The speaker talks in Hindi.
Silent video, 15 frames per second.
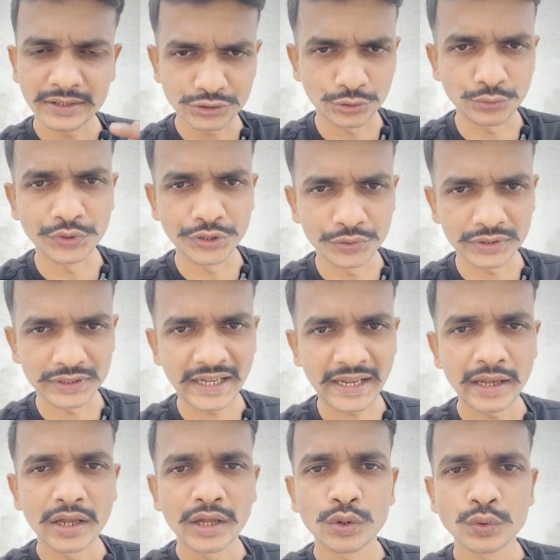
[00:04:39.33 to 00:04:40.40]
ज़रूरी होता है
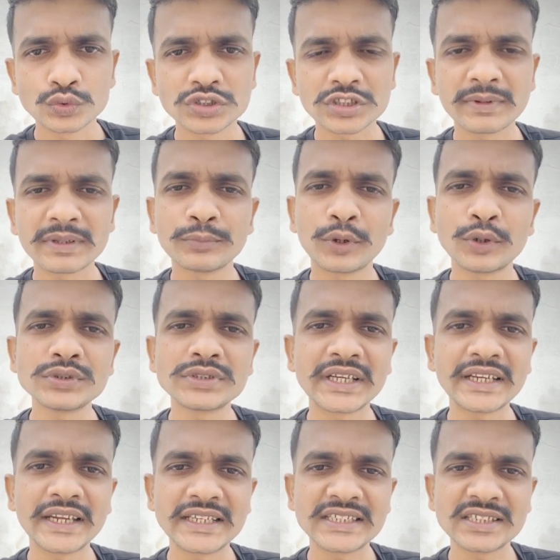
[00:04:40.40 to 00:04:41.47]
उसके बाद बहुत
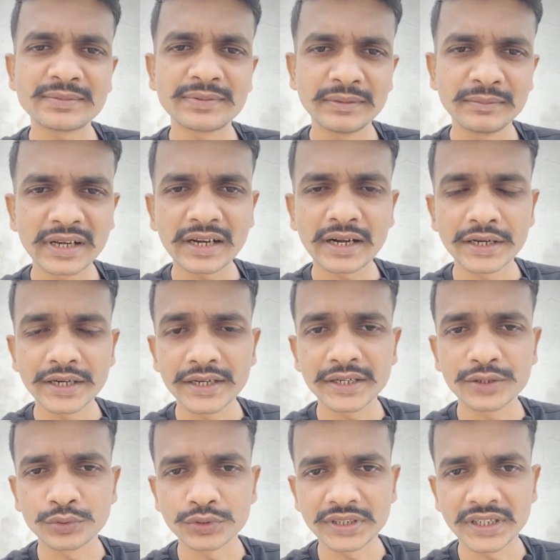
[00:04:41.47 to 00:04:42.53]
सारी ऐसी फीमेल
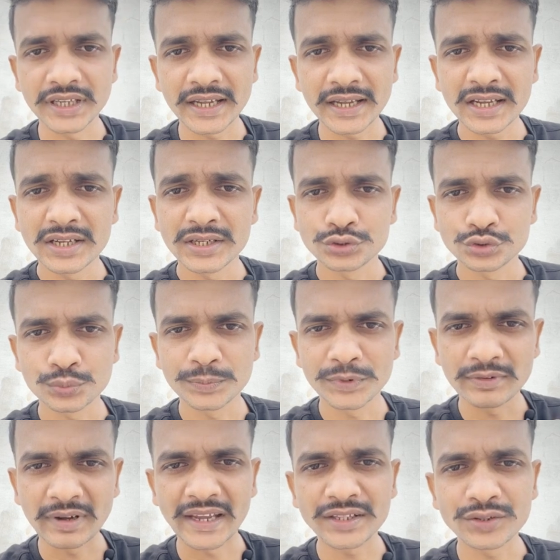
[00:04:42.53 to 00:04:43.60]
कैंडिडेट होती है जो
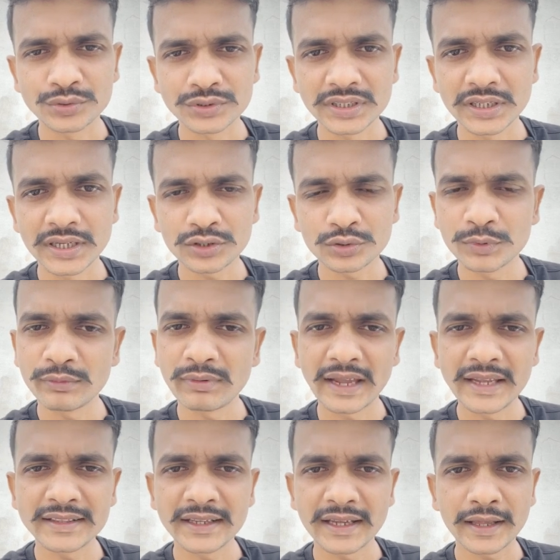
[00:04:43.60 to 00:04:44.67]
विवाहित होती है तो
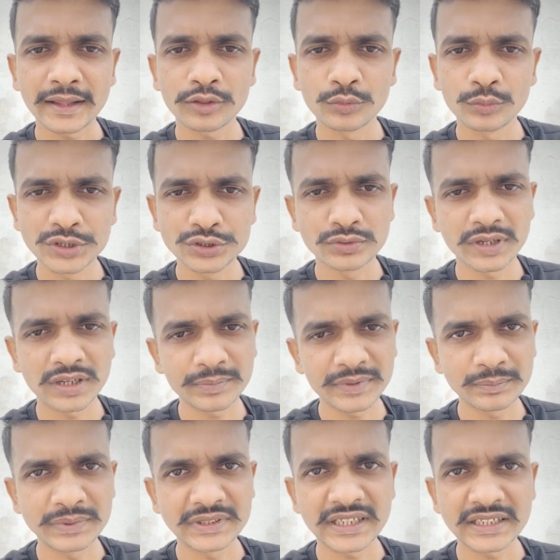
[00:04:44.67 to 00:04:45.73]
विवाहित हैं तो वे जो है
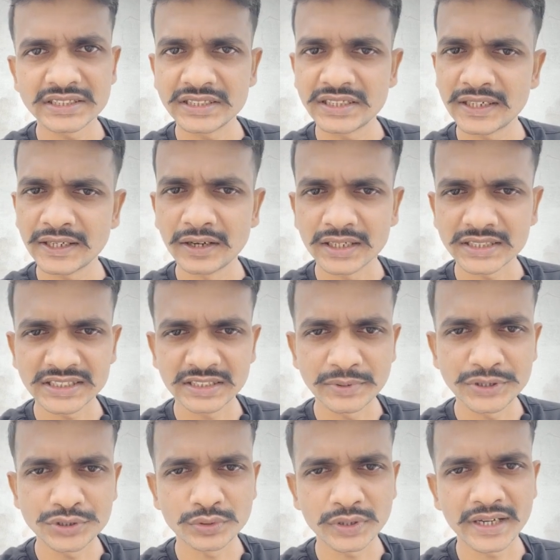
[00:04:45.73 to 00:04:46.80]
अपने पिताजी के घर से
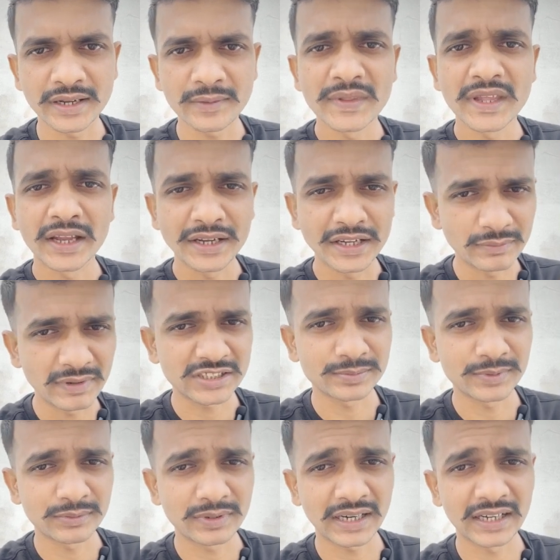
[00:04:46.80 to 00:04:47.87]
भी जो है निवास
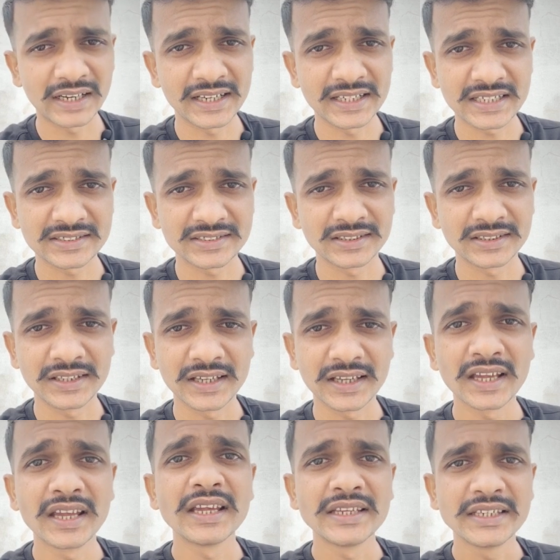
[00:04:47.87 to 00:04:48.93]
बनवा के लेके जा सकती
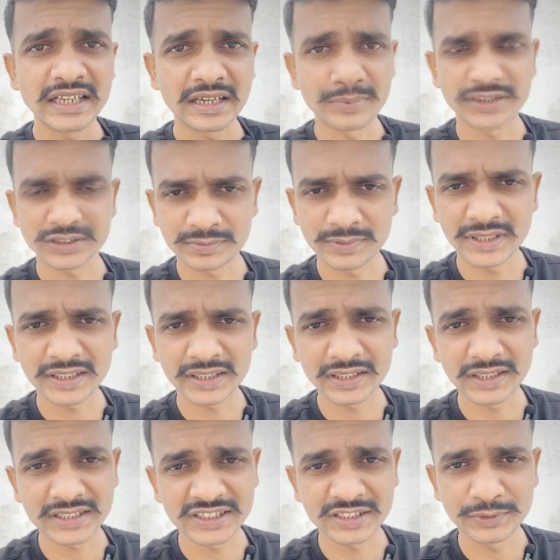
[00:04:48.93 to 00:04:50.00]
है या अपने हस्बैंड के
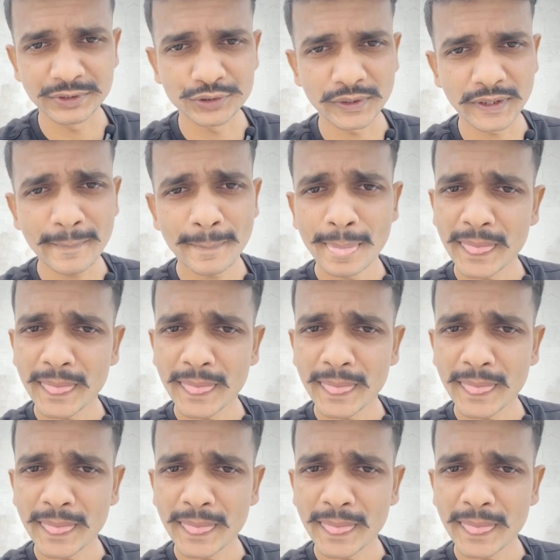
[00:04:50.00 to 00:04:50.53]
घर से भी जो है